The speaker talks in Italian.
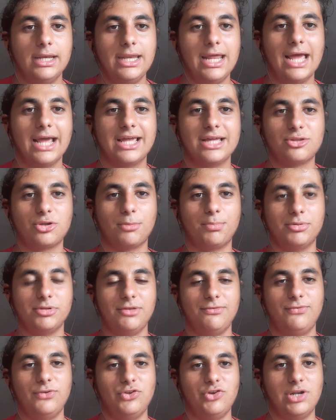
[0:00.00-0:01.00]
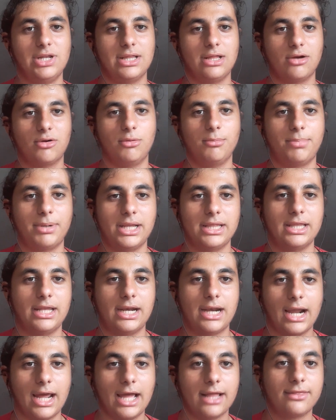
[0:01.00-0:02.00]
neanche troppo difficile da
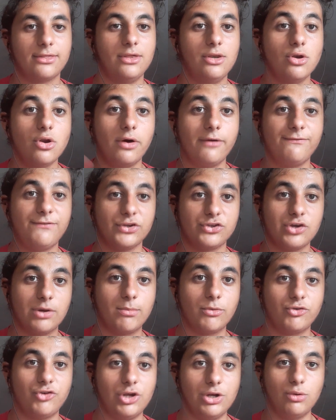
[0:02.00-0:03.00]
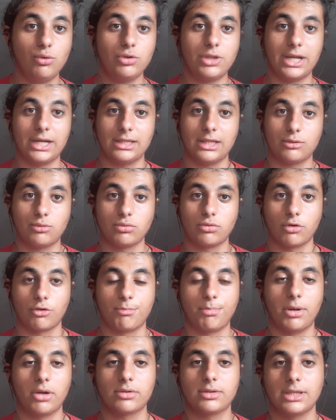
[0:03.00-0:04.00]
comprendere, ragazzi. Non facciamoci illudere da tutto
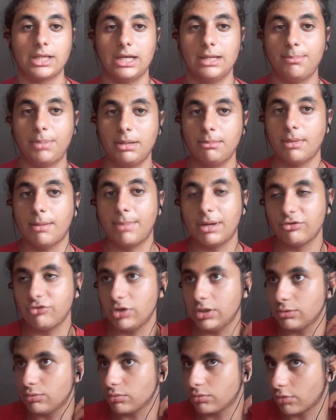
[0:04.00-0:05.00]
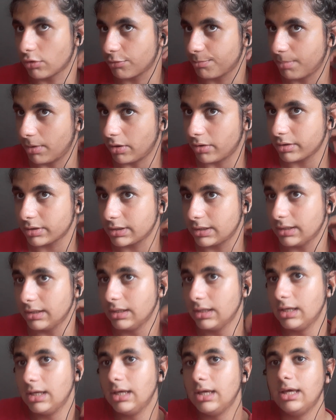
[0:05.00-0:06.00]
sport, dalle prime pagine di tutto sport,
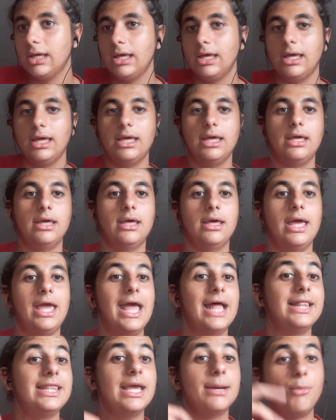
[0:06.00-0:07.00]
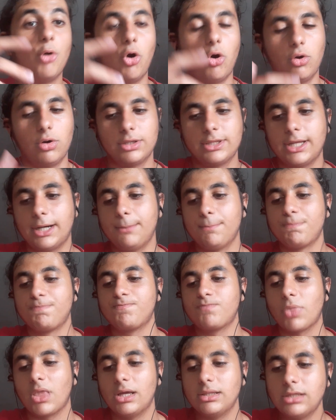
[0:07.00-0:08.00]
eh, e andiamo oltre.
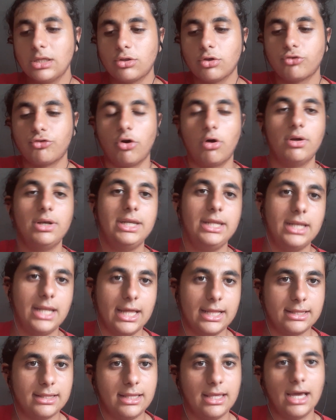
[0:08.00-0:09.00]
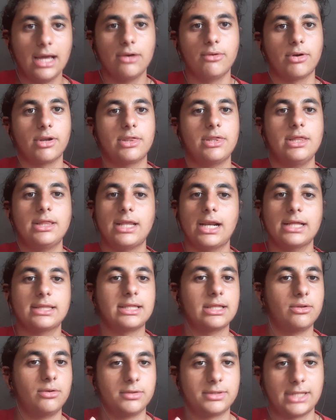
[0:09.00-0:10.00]
Detto ciò, Linetti, allora si
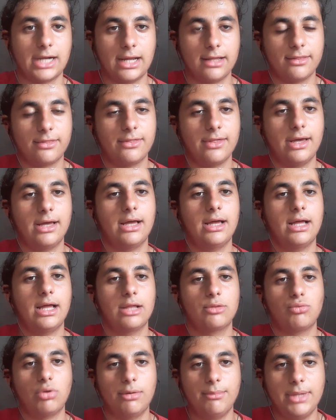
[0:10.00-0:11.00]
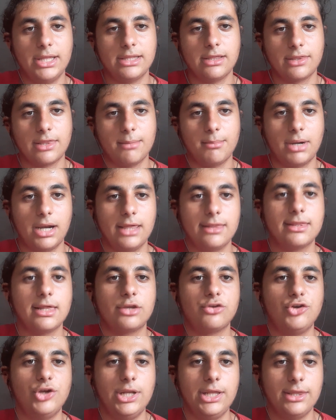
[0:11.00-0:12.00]
tratta d'oltranza, attualmente sembra
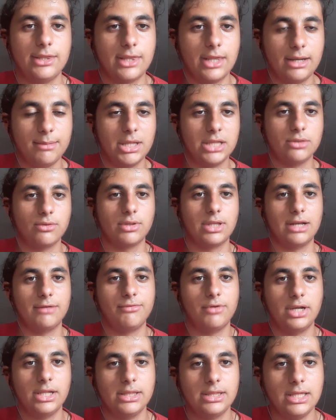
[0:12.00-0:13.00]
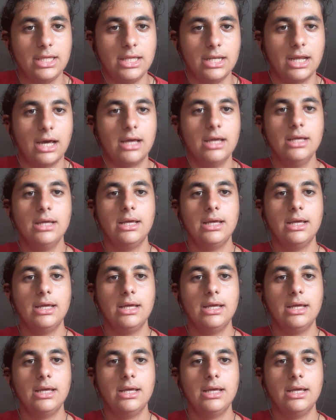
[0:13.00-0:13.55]
esserci l'inserimento della Fiorentina,